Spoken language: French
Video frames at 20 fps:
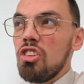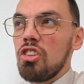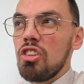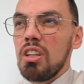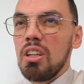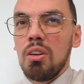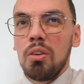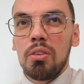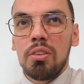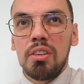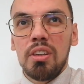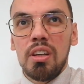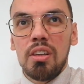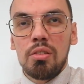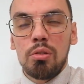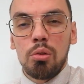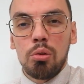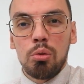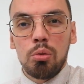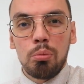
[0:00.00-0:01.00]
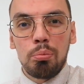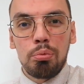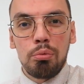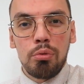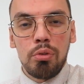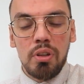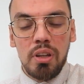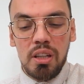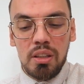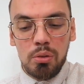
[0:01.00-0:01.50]
gigantesques qui ont
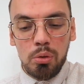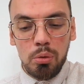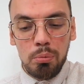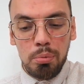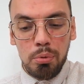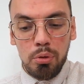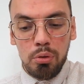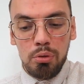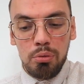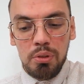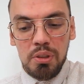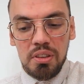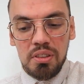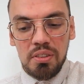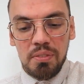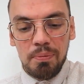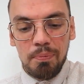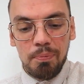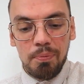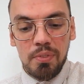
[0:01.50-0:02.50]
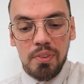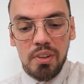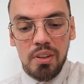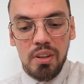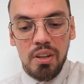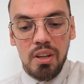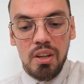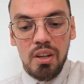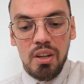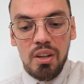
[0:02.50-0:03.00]
pu être produites,
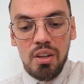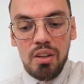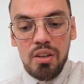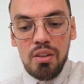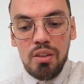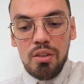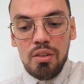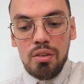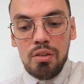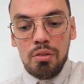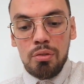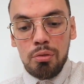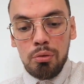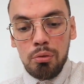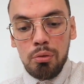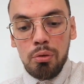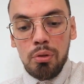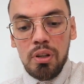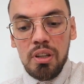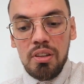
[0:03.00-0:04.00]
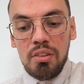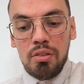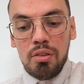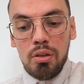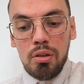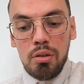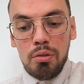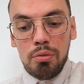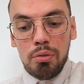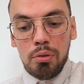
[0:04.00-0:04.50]
sur les
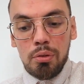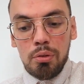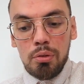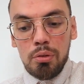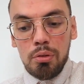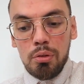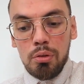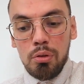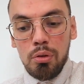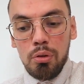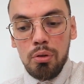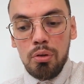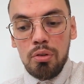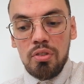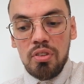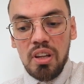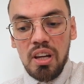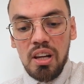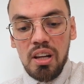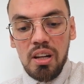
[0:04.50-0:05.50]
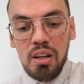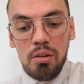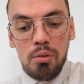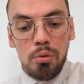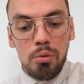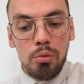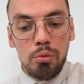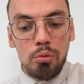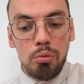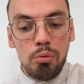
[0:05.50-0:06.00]
œuvres
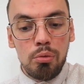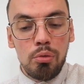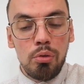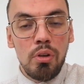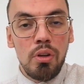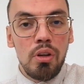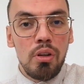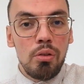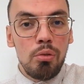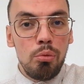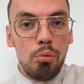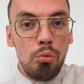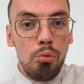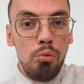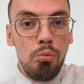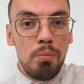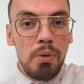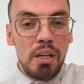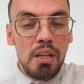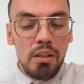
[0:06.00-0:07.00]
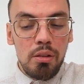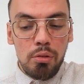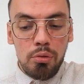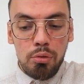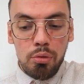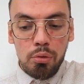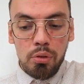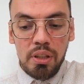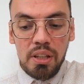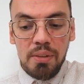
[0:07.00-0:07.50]
colossales de, humaines,
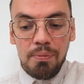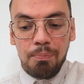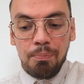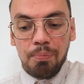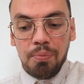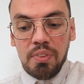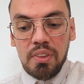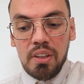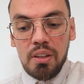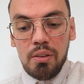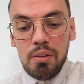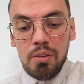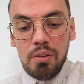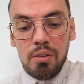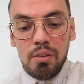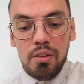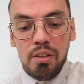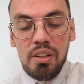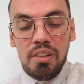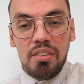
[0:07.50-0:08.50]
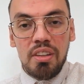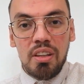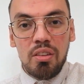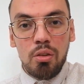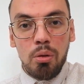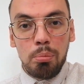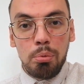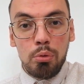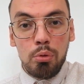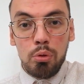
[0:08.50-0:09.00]
sur les, euh, les
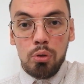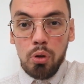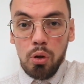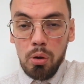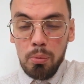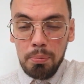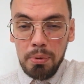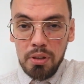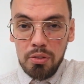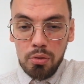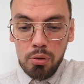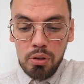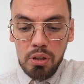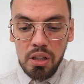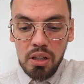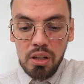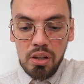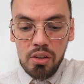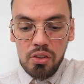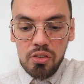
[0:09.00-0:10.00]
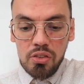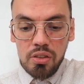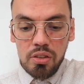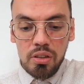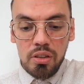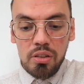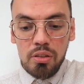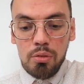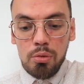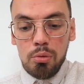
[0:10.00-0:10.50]
exemples de grands personnages,
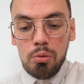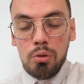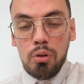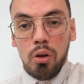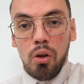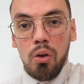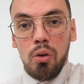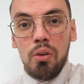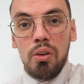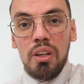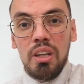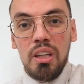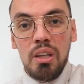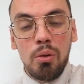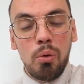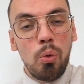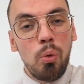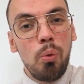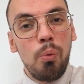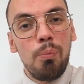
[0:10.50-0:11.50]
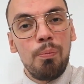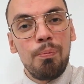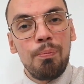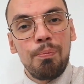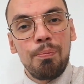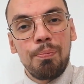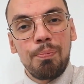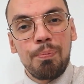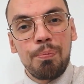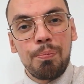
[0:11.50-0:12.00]
de grands héros
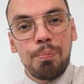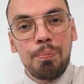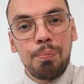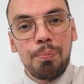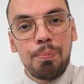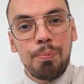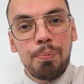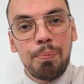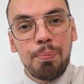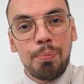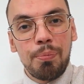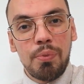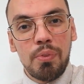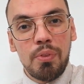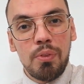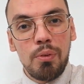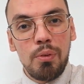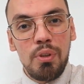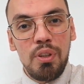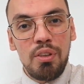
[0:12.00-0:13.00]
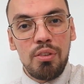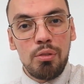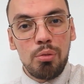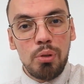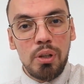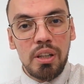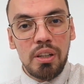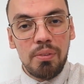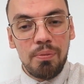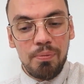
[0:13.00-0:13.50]
de
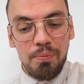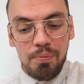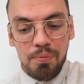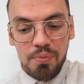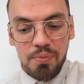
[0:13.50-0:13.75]
l'histoire.